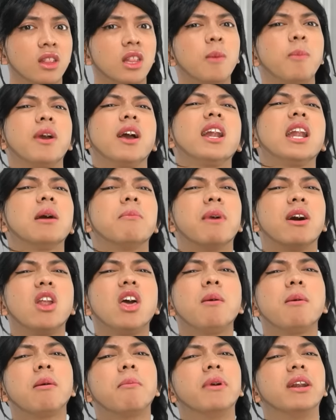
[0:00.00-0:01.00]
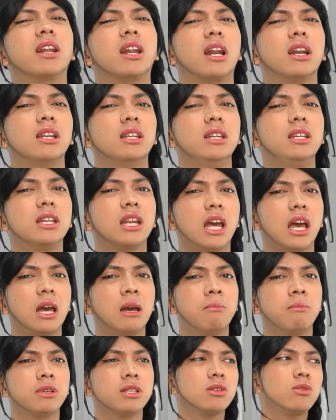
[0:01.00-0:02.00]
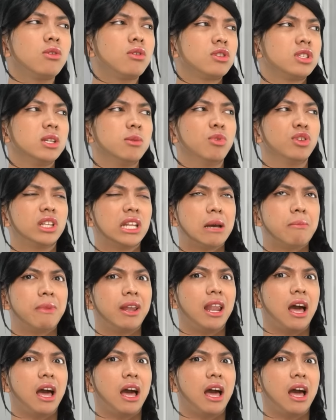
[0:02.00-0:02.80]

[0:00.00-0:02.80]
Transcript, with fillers: tapi kan nama lo emang beneran Dina, masa gue harus nyebutin nama